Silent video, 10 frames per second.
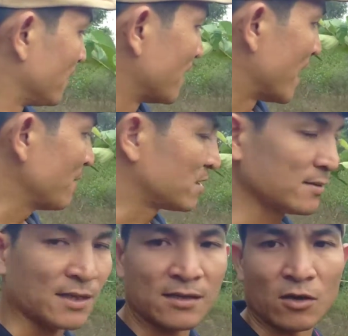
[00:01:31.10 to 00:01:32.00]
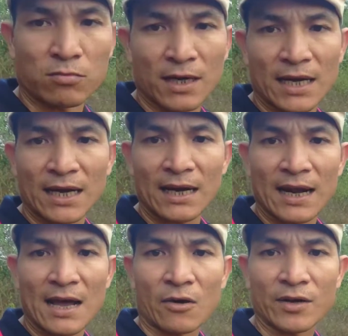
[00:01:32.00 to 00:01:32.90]
thì để mà sử, sử dụng cái, cái cái
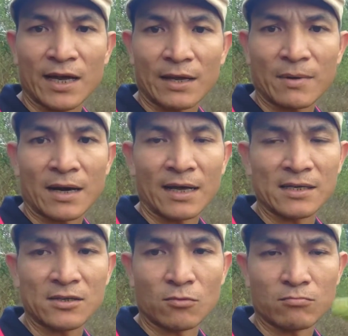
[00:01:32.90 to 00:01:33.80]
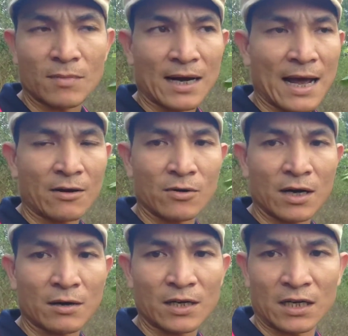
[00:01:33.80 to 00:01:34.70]
lá ổi này mà để sử dụng mà đau ờ,